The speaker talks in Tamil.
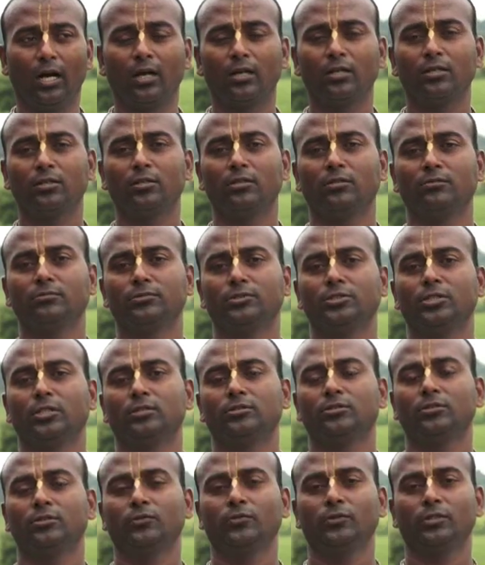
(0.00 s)
ஆயிரம்
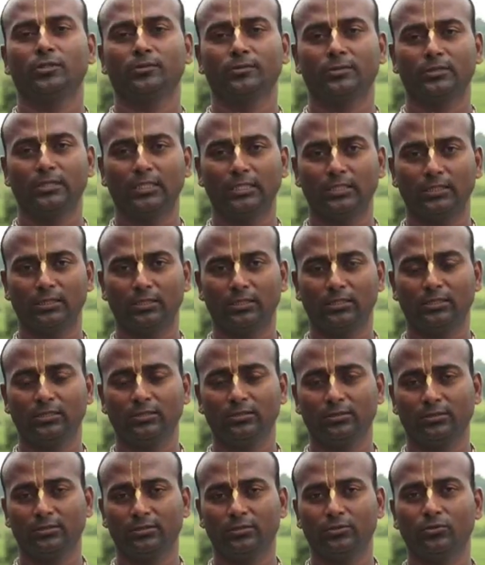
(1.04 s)
சத்துர்யுகம் சேர்ந்தது
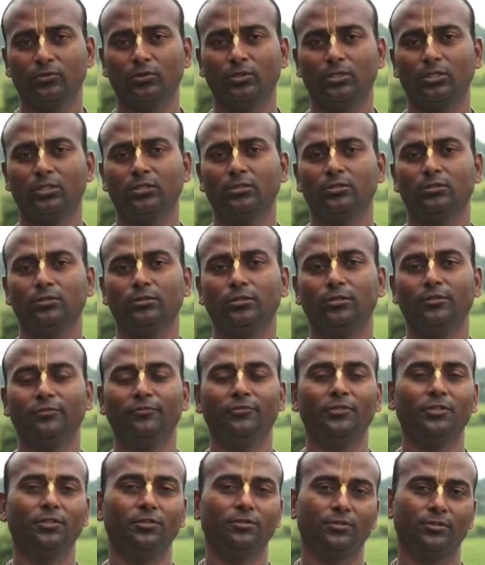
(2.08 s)
ஒரு
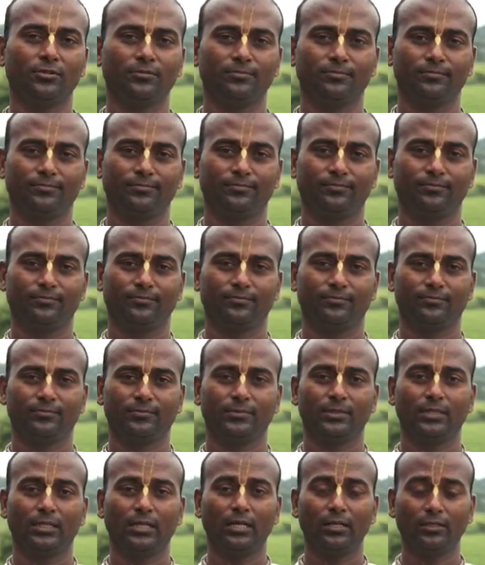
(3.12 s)
திவ்ய யுகம்
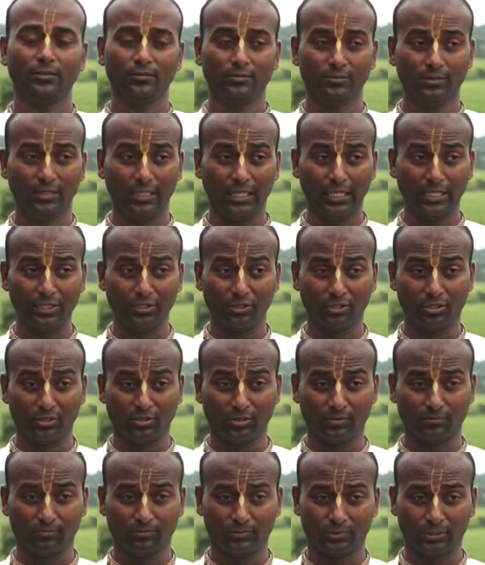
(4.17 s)

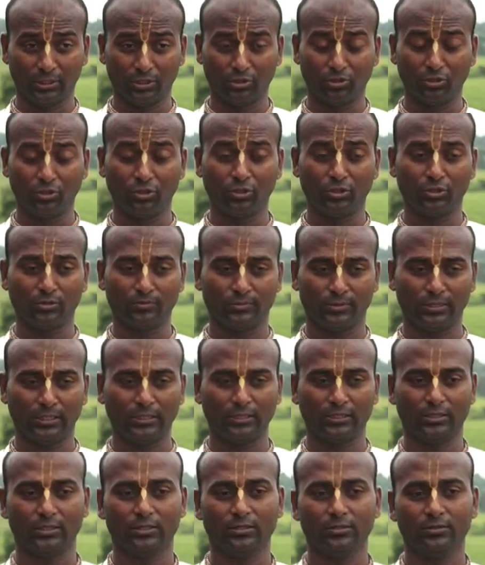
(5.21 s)
ஆயிரம் சத்தியுகம்
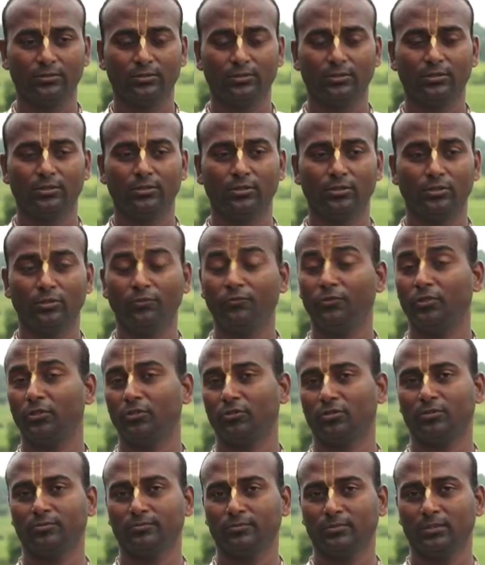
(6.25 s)
சேர்ந்தது திவ்ய
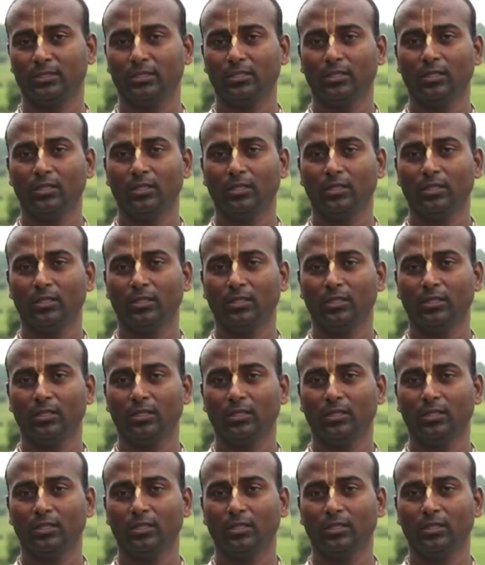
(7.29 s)
யுகம்